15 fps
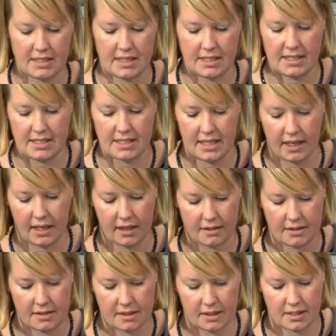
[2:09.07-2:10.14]
der diesjährige
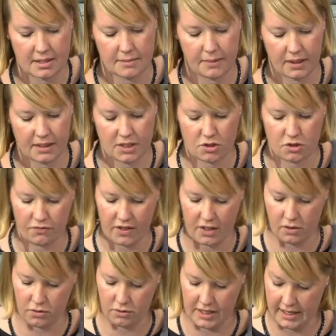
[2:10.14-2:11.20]
dritte Bericht zur
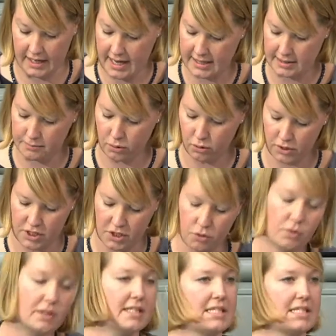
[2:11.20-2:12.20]
Wirkung der kalten Progression,